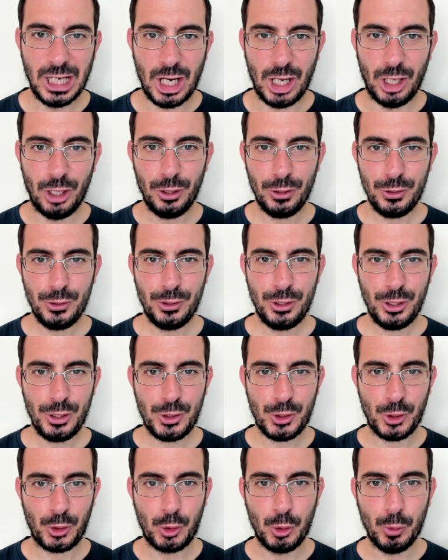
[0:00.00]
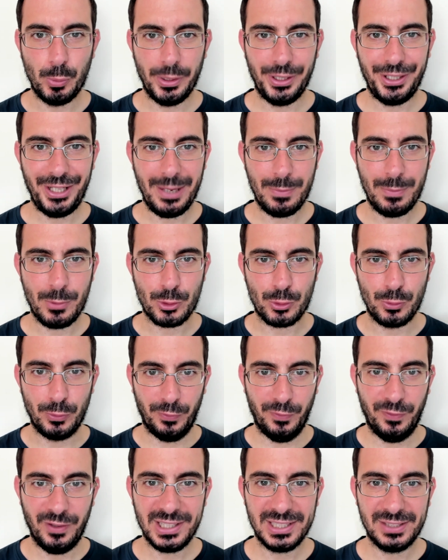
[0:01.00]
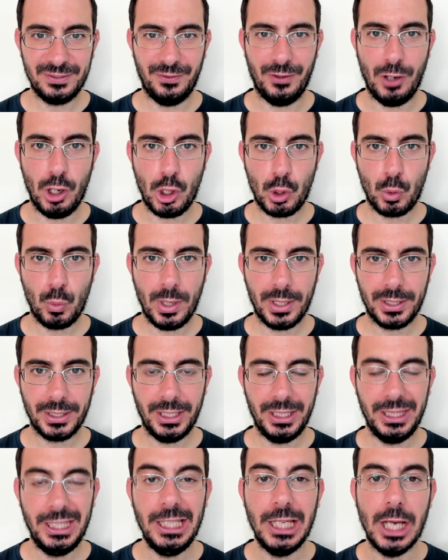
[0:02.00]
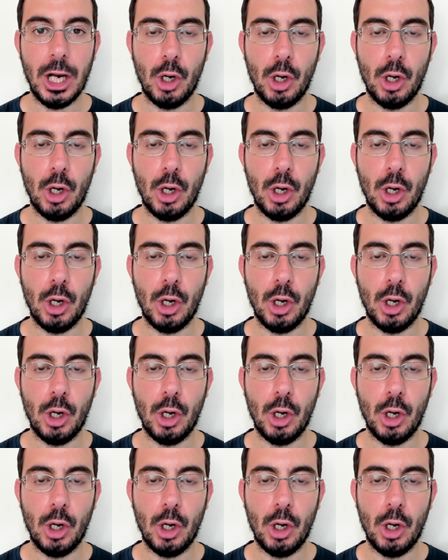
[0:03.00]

Oggi ci occuperemo su Fast Forward di